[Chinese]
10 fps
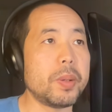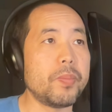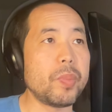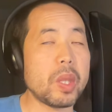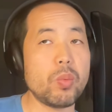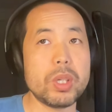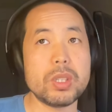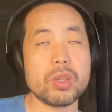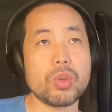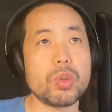嗯，我
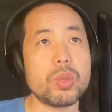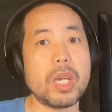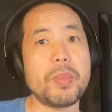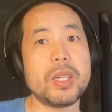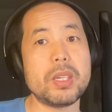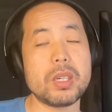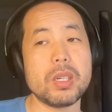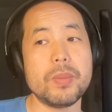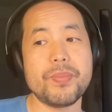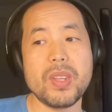一直推崇丹麦的一
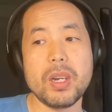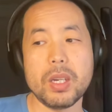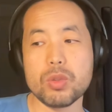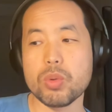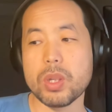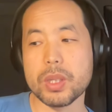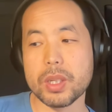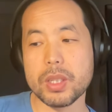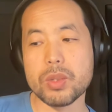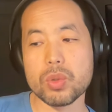个很重要的
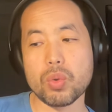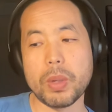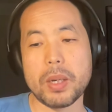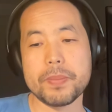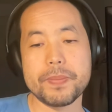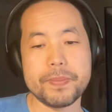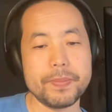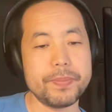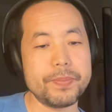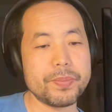一个因素吧，
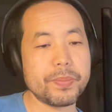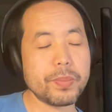嗯，